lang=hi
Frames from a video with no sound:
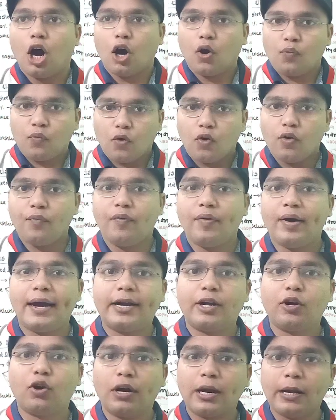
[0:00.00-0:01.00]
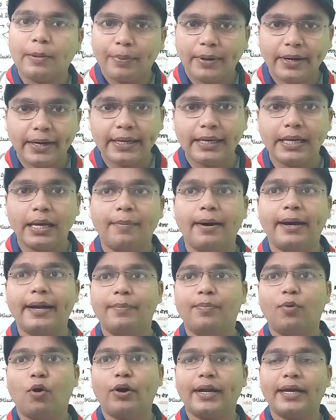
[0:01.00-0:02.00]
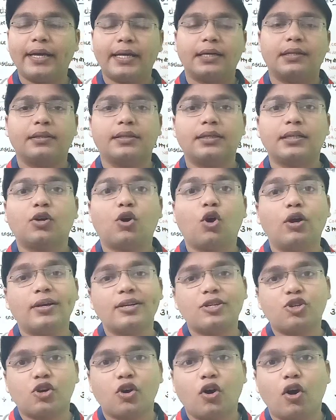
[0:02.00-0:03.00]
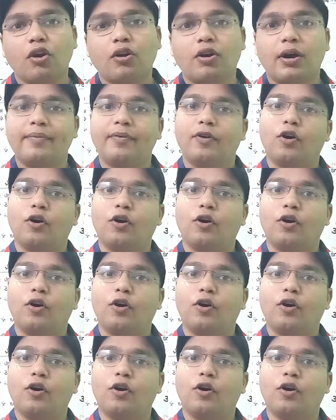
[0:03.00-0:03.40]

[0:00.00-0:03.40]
और वो फैट और लिपिड ही हमारी बॉडी के अंदर कोलेस्ट्रॉल का